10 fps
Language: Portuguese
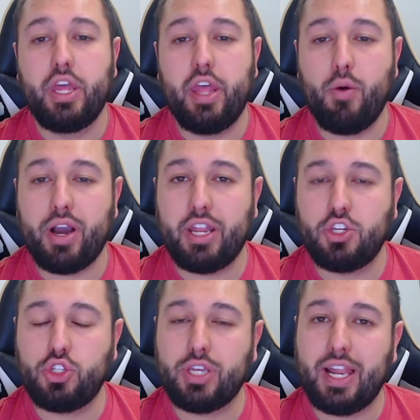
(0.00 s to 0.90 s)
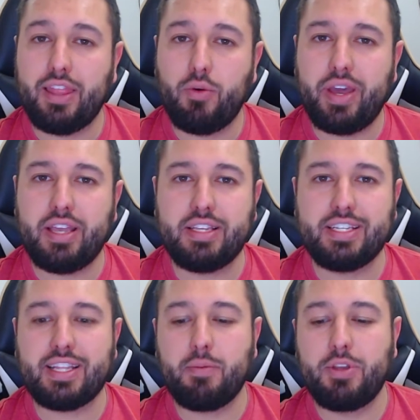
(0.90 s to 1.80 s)
Eu acredito que ela não é
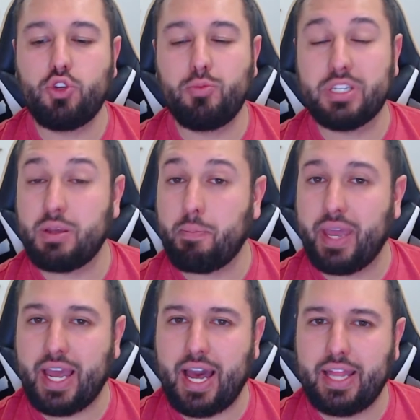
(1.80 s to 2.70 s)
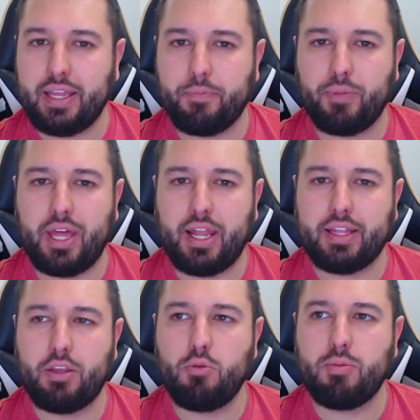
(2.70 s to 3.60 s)
exatamente a mesma pegada, ela
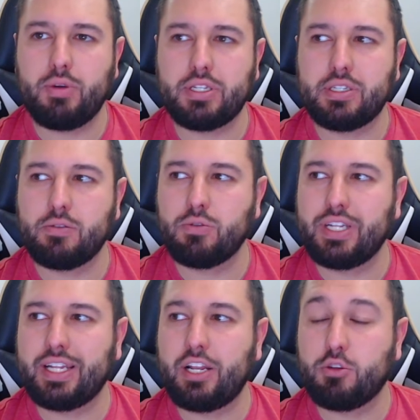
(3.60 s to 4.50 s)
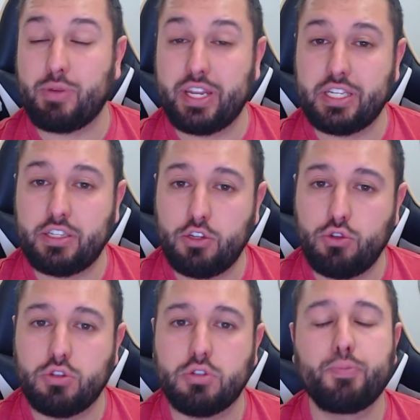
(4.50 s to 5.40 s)
tem umas, uns detalhes
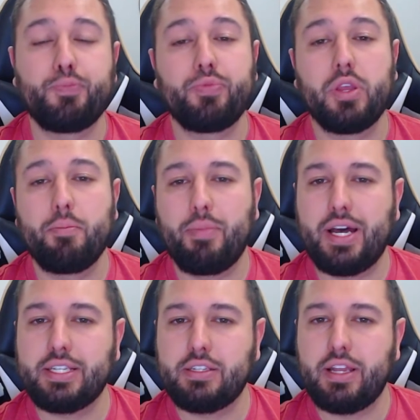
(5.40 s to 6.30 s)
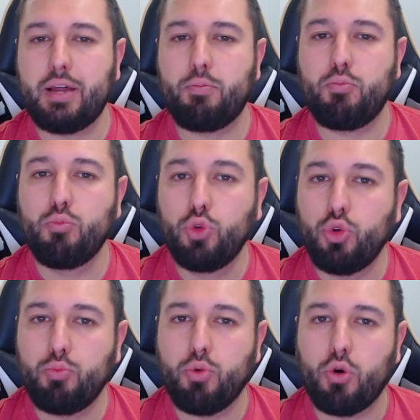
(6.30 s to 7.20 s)
parecidos, mas ela muda
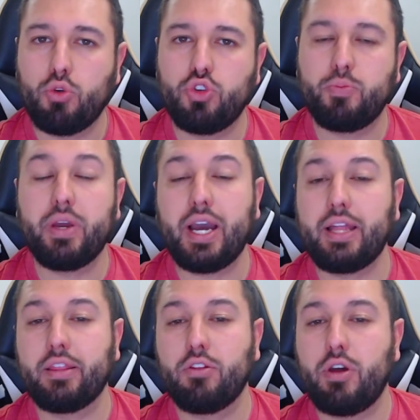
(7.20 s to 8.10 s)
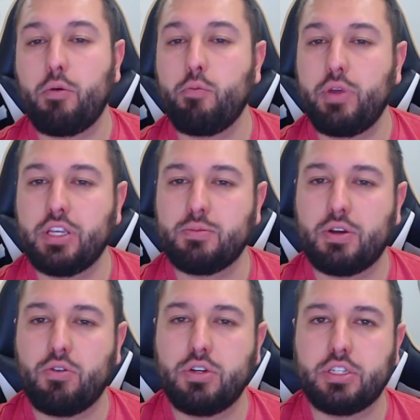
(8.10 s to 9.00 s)
um pouco de pegada. Então não é a mesma
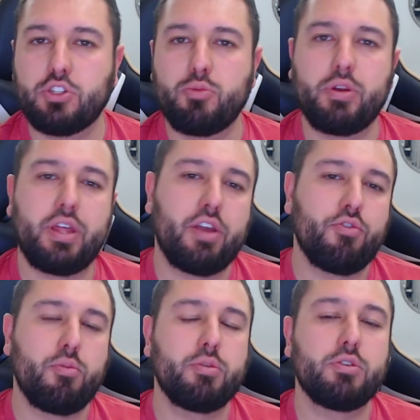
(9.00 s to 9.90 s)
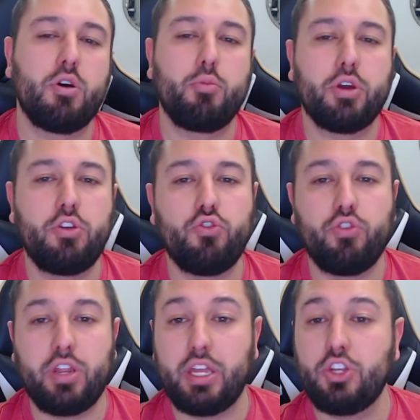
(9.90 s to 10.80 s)
coisa que Supernatural, pessoal, é um pouquinho
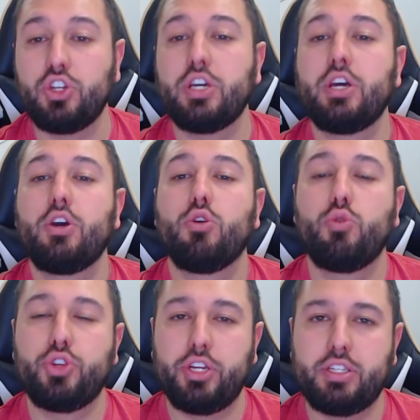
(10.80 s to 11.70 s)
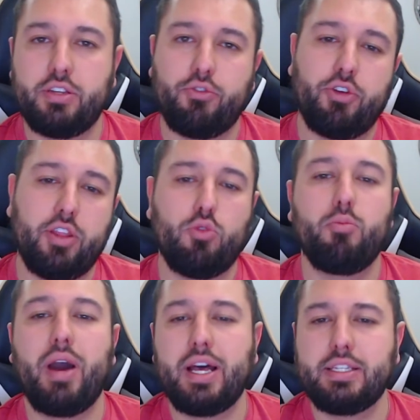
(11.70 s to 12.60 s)
diferente o jeito de ser feito,
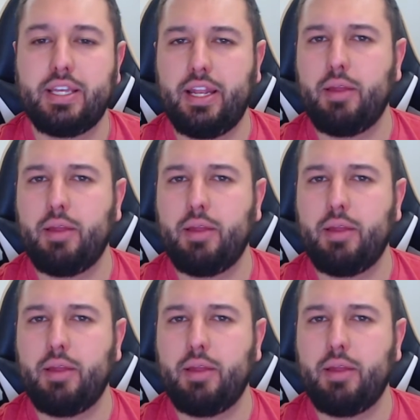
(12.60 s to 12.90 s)
mas ela é